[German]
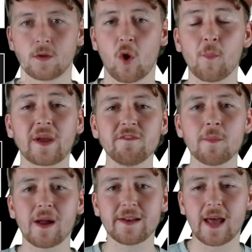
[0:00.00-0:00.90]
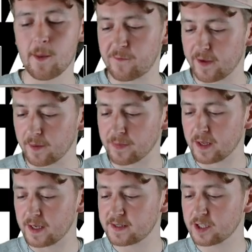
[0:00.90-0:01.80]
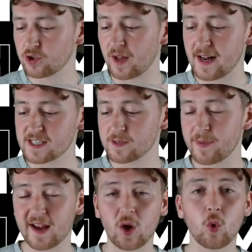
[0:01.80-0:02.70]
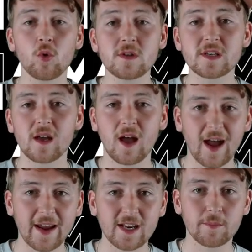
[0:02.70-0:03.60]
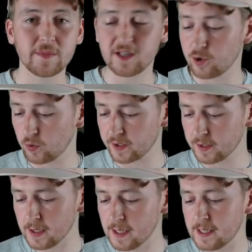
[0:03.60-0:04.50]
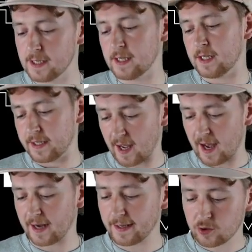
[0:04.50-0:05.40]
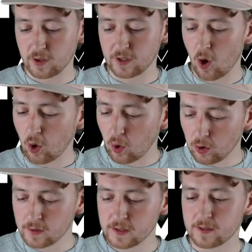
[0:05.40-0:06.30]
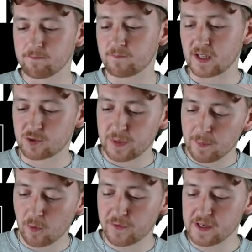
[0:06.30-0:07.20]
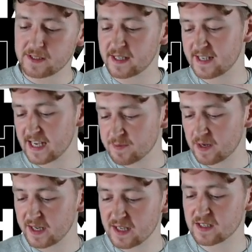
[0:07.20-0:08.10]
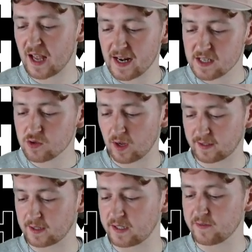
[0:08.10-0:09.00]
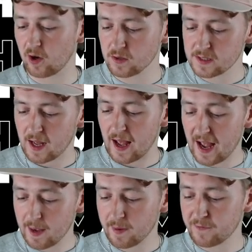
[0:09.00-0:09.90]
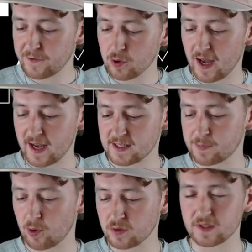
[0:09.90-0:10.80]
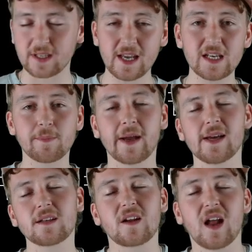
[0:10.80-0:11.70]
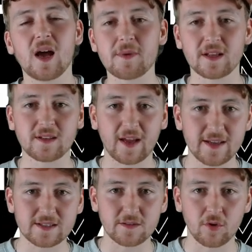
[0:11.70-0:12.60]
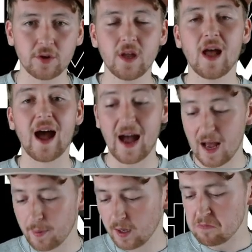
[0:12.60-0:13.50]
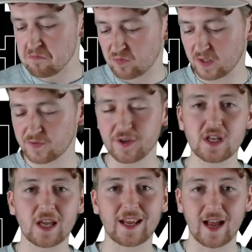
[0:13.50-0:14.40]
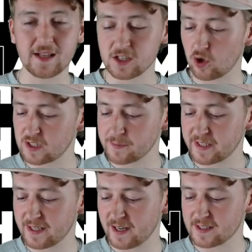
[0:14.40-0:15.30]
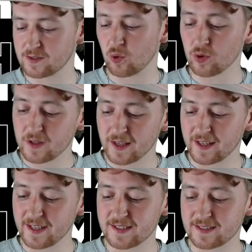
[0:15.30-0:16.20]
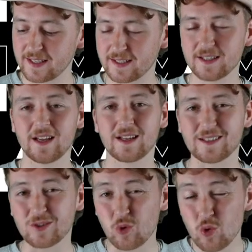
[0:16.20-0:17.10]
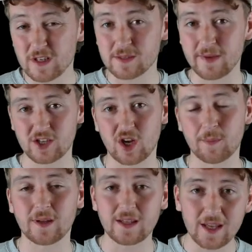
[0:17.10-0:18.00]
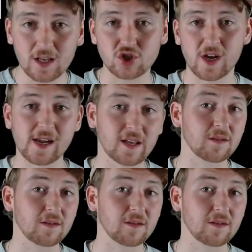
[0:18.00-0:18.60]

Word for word: Und beginnen wir mal in der Abwehr. Ihr seht schon Halzenberg unter einer Million. Ja, hat natürlich auch einen Grund, das Spielerprofil sieht jetzt erstmal nicht allzu attraktiv aus, aber 84 Punkte gegen die Bayern. Klar, man hat 3-1 gewonnen, aber das finde ich, kann sich trotzdem sehen lassen und ich sehe ein gutes Matchup gegen Schalke.